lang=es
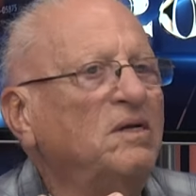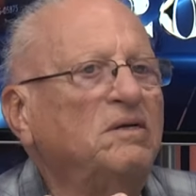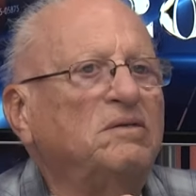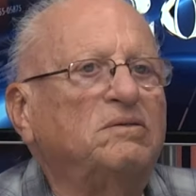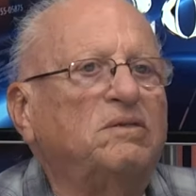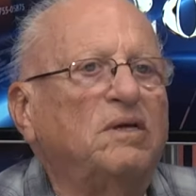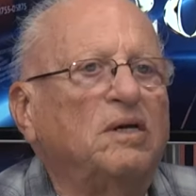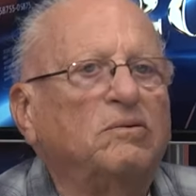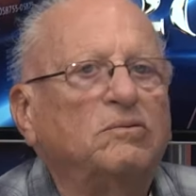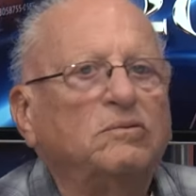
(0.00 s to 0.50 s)

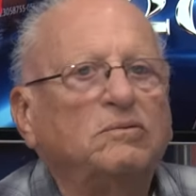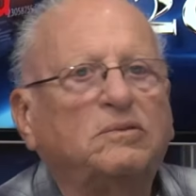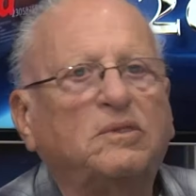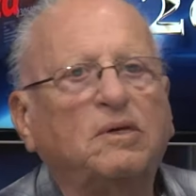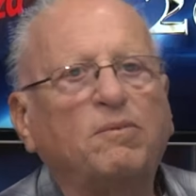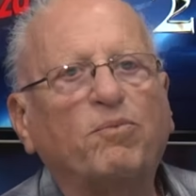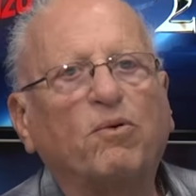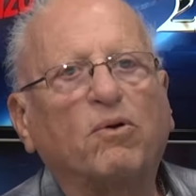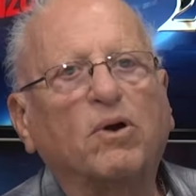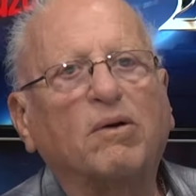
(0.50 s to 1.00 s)
de un
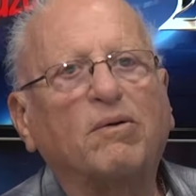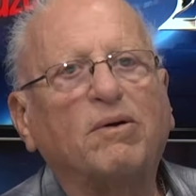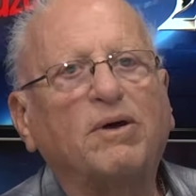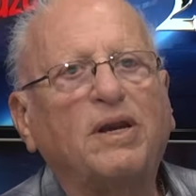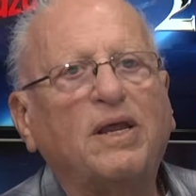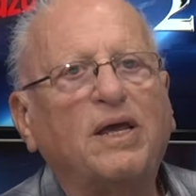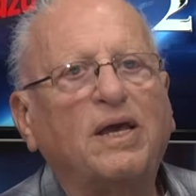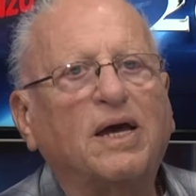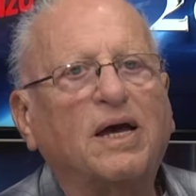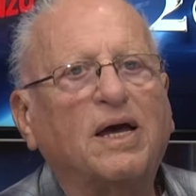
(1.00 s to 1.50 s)
tipo que
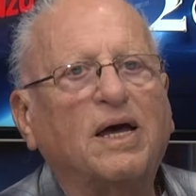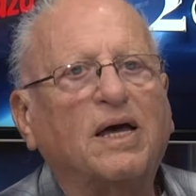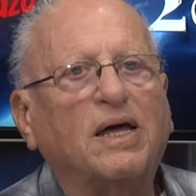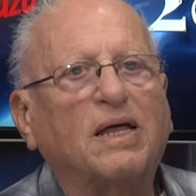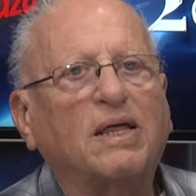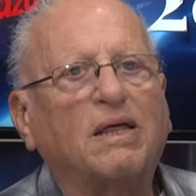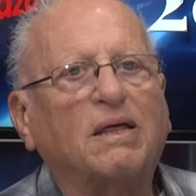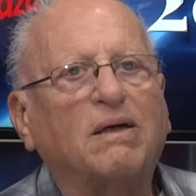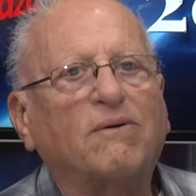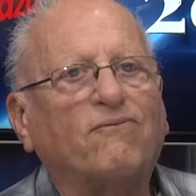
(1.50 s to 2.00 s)

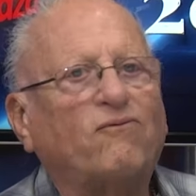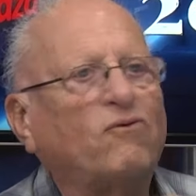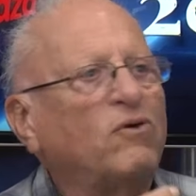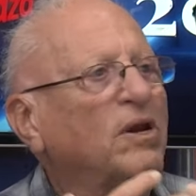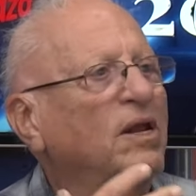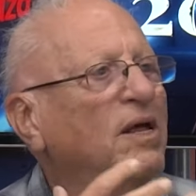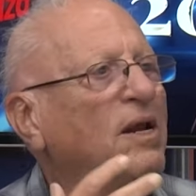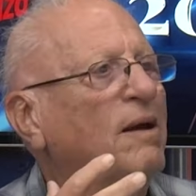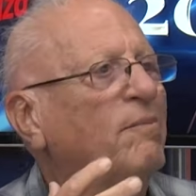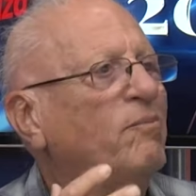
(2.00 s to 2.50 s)
venía
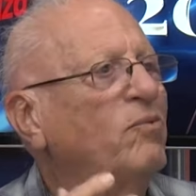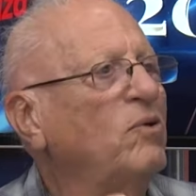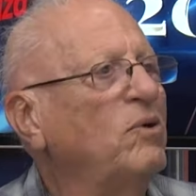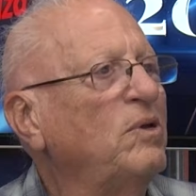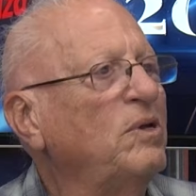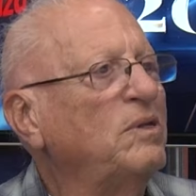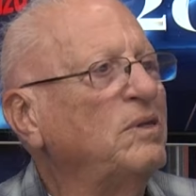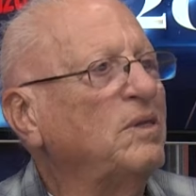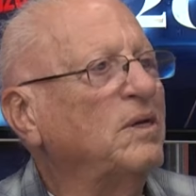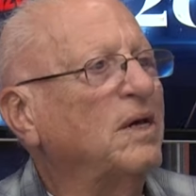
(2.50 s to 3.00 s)
fuera de la
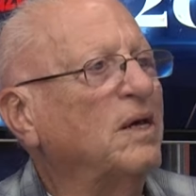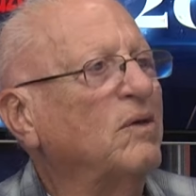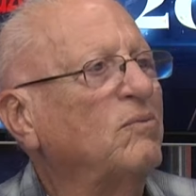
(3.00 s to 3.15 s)
política,